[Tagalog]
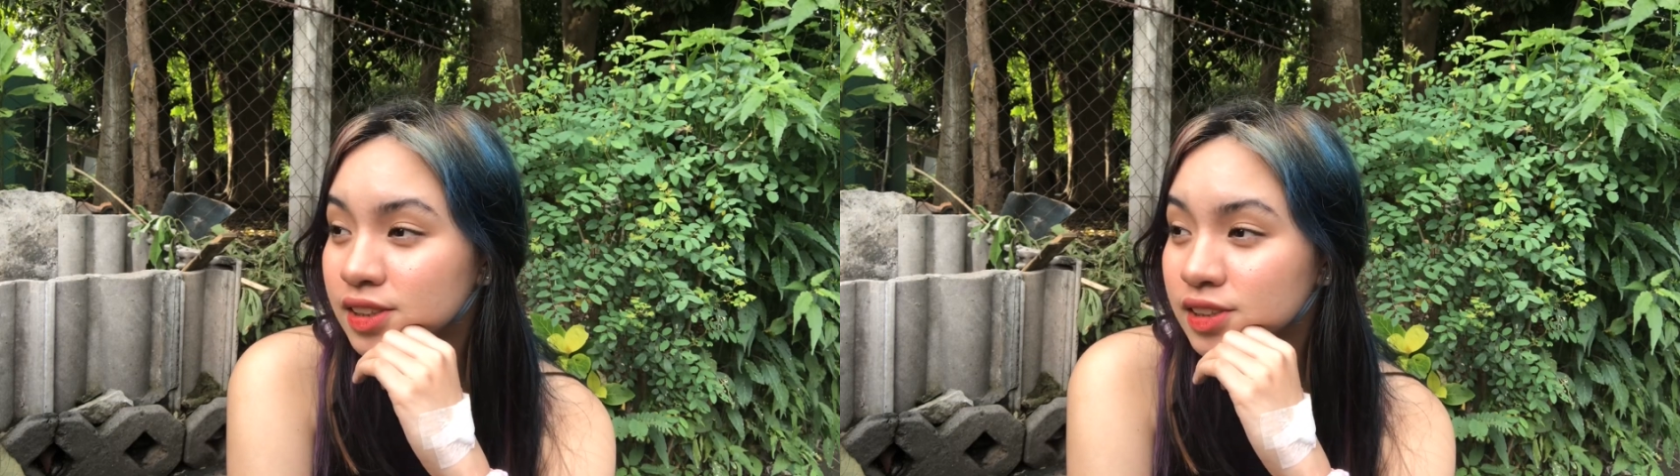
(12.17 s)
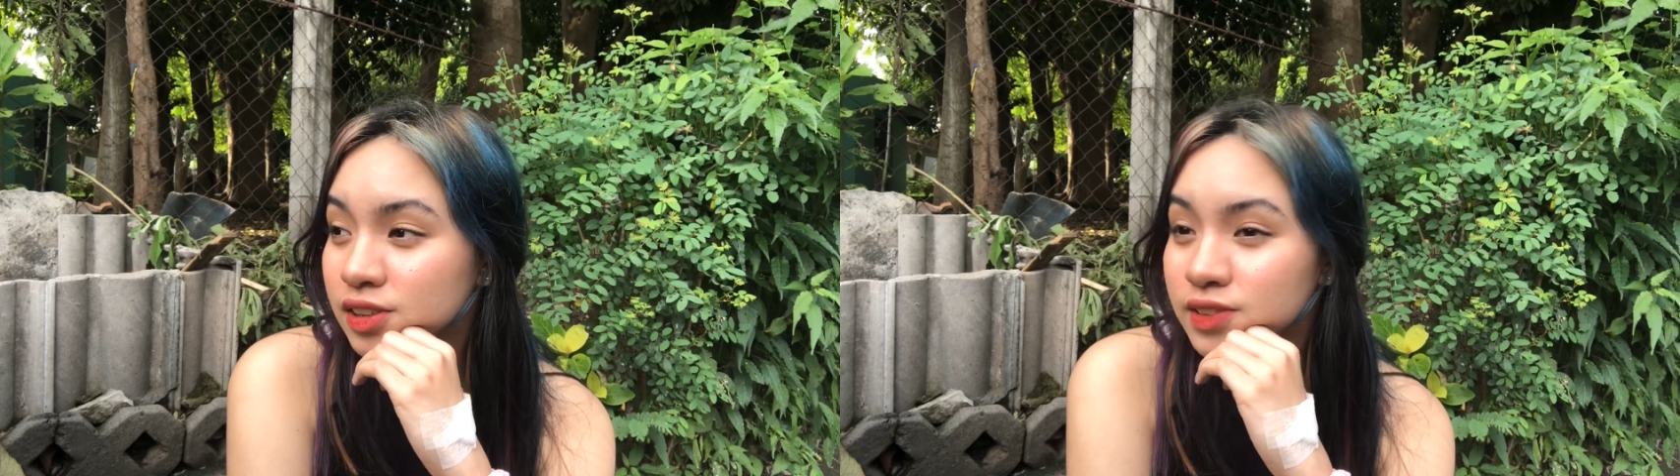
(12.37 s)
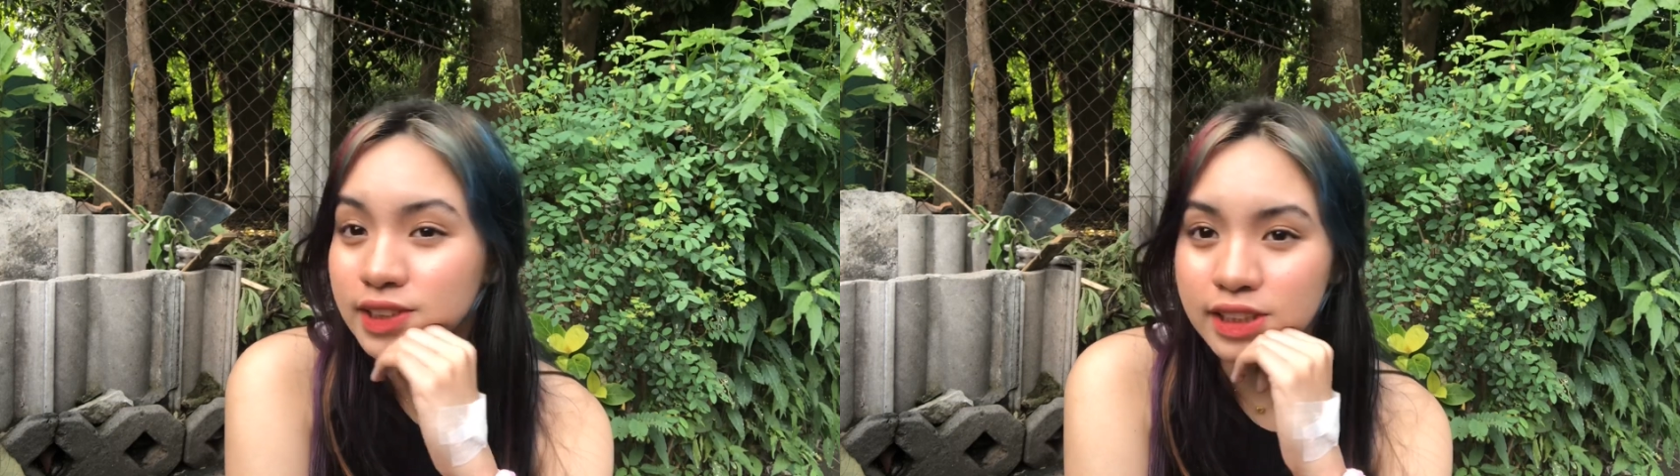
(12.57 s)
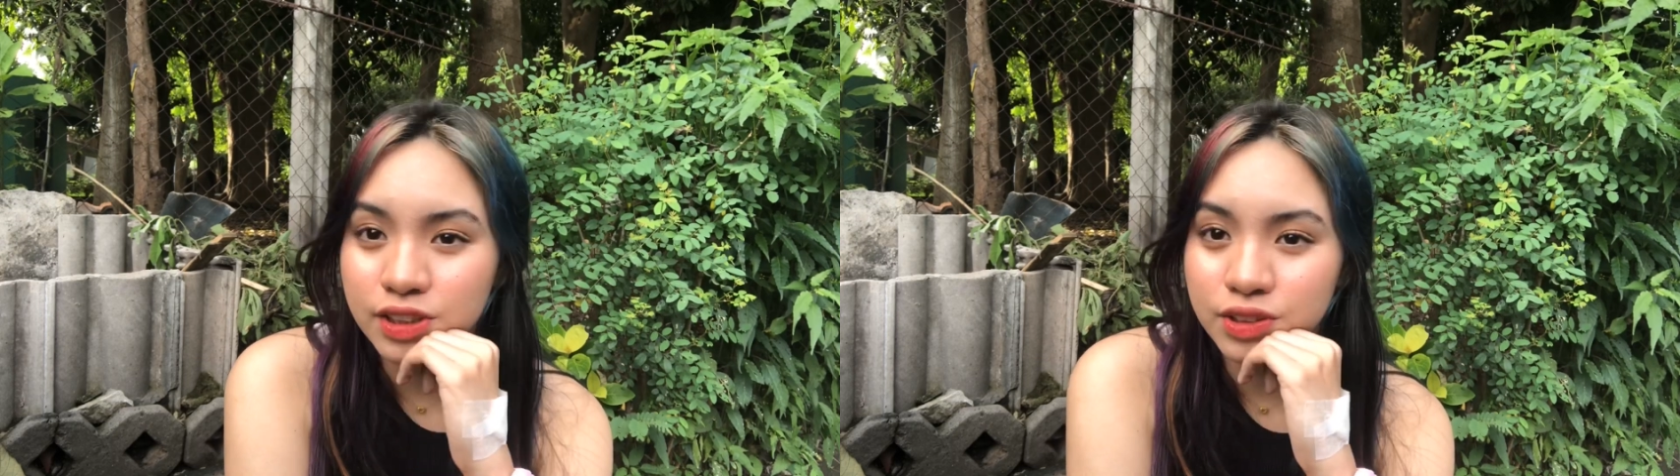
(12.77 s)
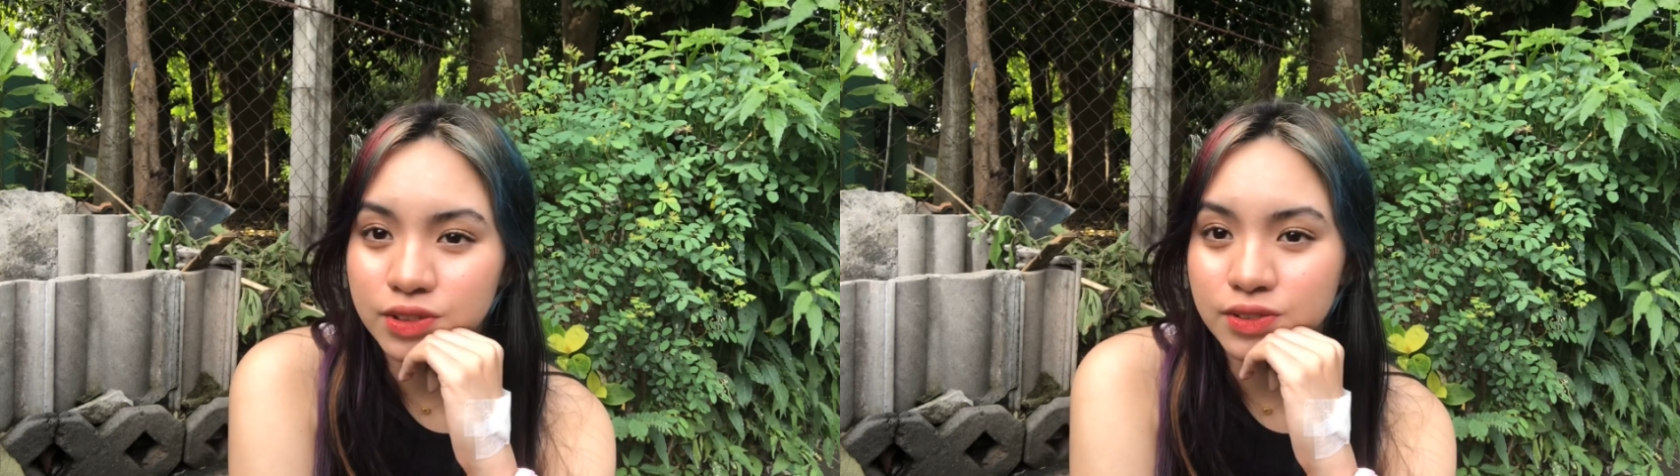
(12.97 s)
yung
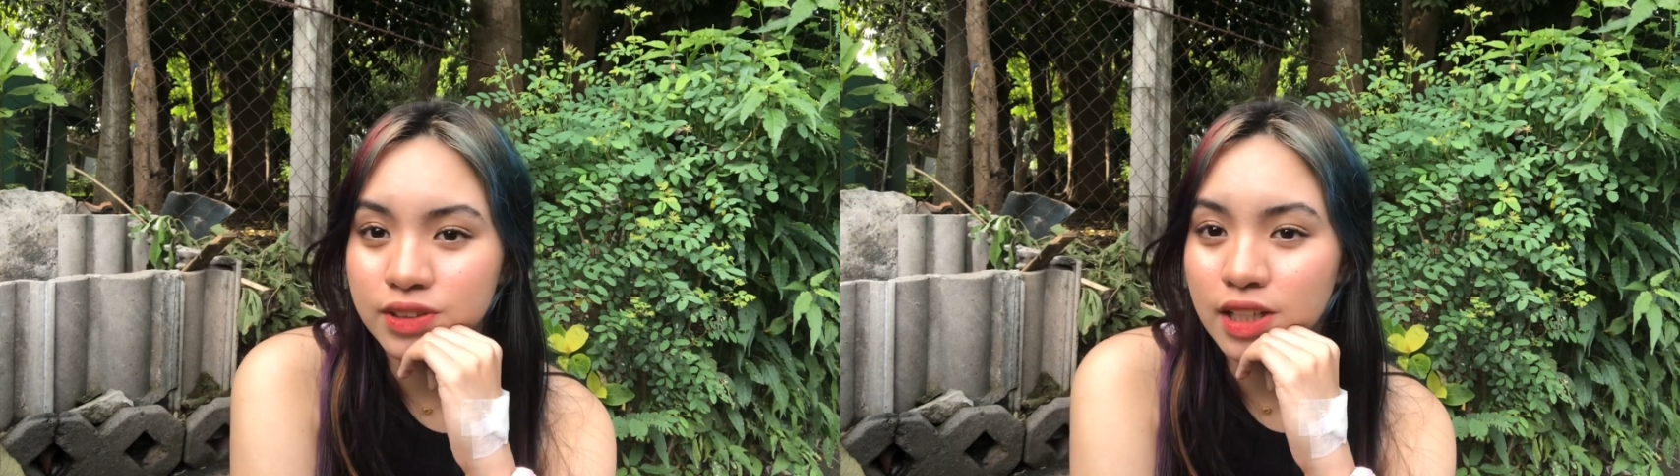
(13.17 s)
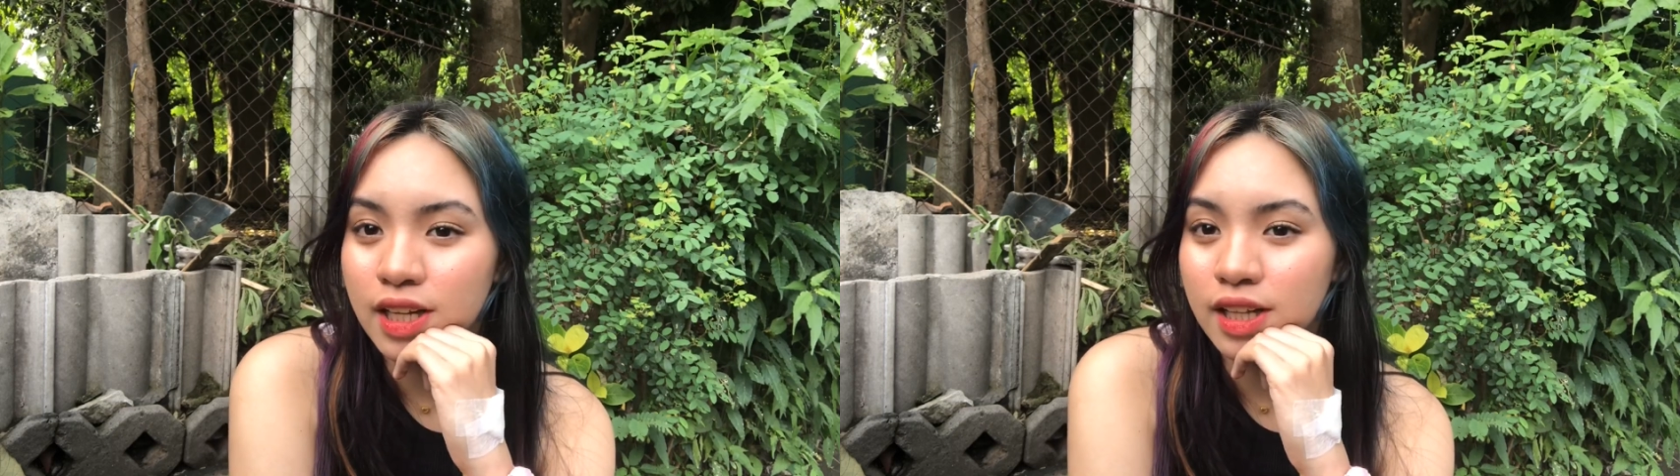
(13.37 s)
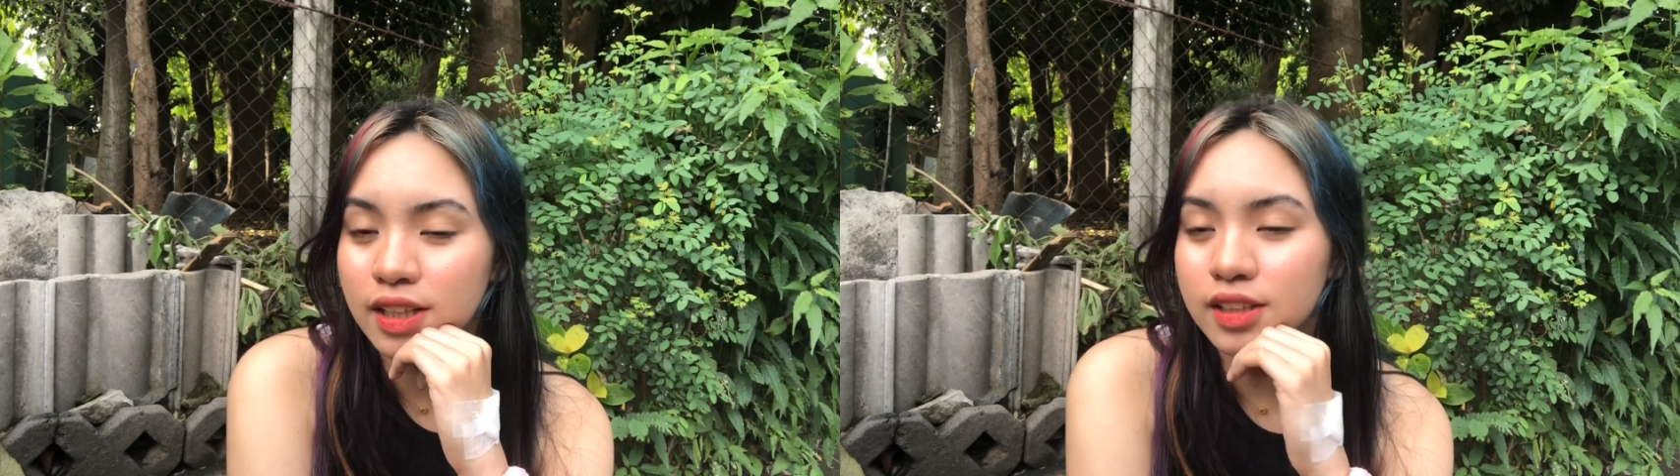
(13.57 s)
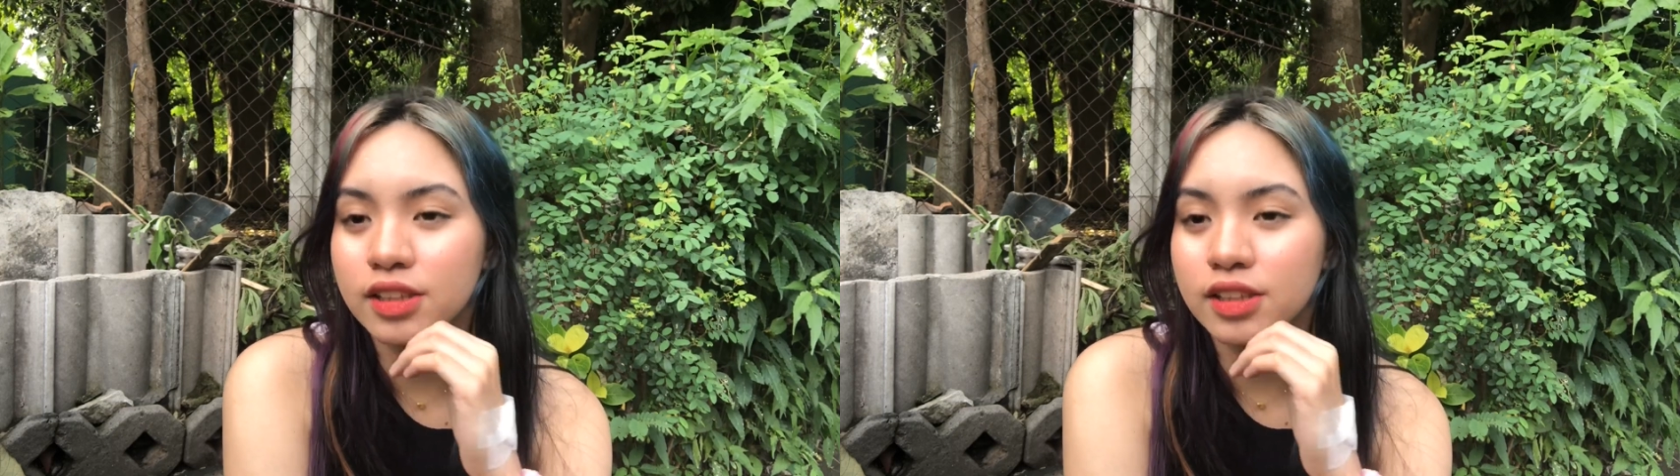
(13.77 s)
issue na